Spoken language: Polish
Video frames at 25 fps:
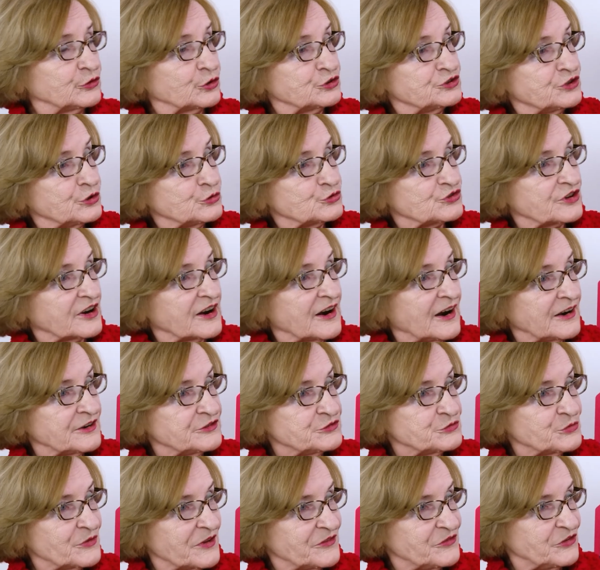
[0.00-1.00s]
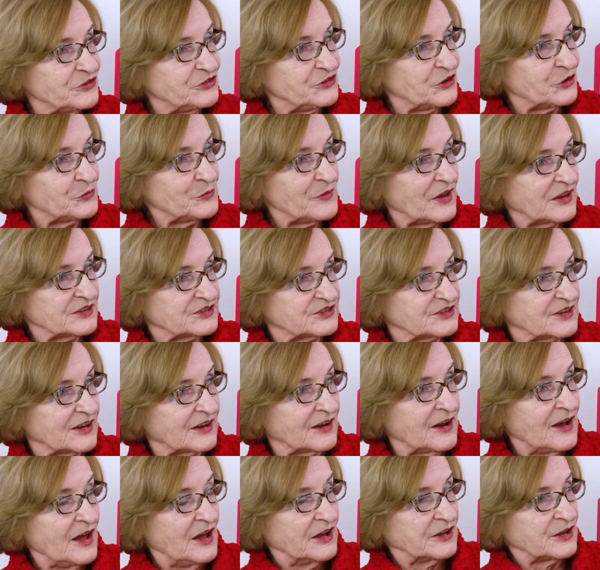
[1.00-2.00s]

To się już realizuje w innych miastach.